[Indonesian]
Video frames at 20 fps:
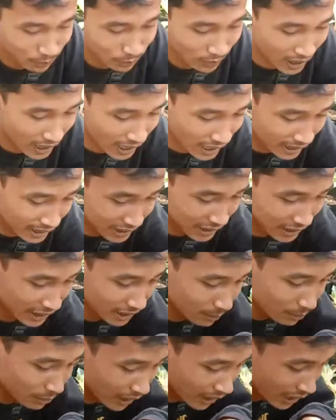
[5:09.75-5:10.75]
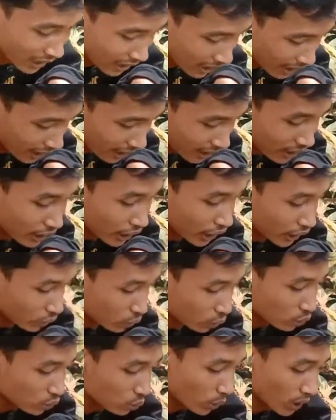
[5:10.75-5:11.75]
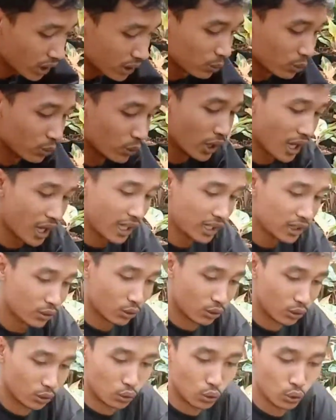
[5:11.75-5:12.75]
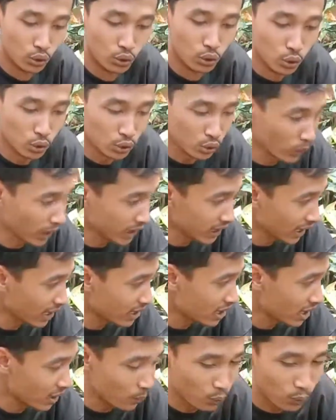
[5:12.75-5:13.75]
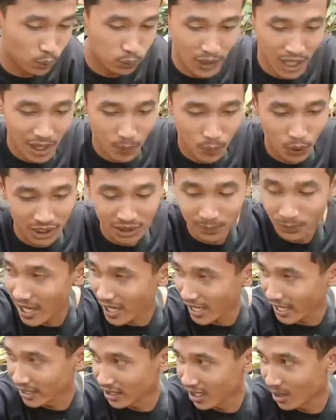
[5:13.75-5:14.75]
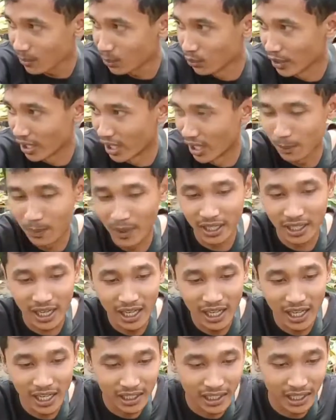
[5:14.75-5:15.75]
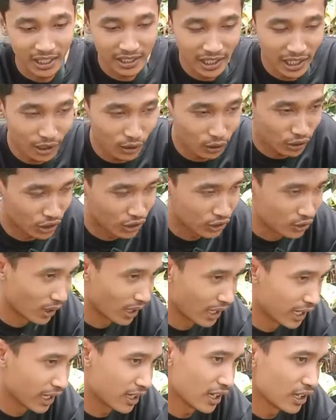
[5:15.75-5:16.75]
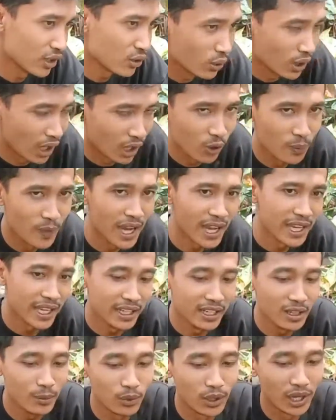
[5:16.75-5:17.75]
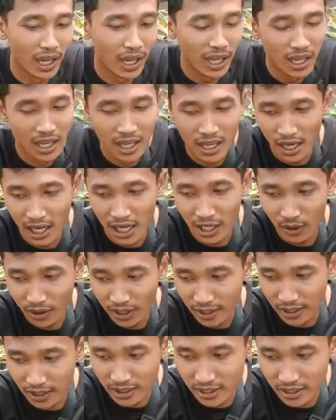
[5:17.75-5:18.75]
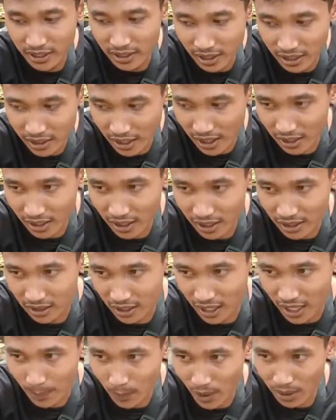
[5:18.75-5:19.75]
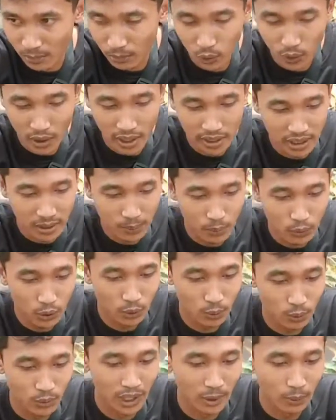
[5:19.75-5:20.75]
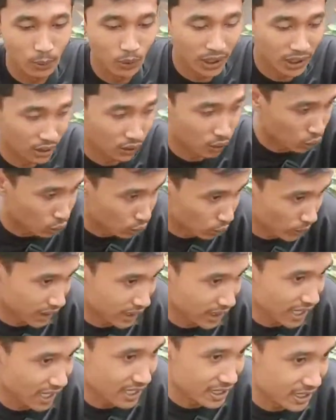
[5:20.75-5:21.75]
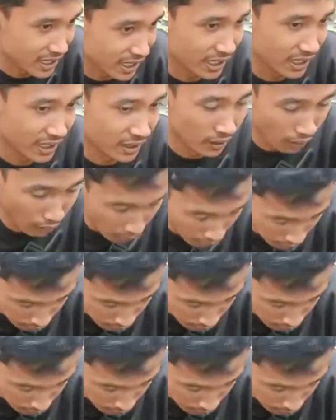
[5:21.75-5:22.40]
buat ini bunda dutwet bunda tuh dutwet aja tak buat paketan bunda padahal harganya kalau dijual yang lain juga lumayan nih bunda kalau kalian sekitar di harga 80-an ribu loh bunda buat dutwetnya aja nih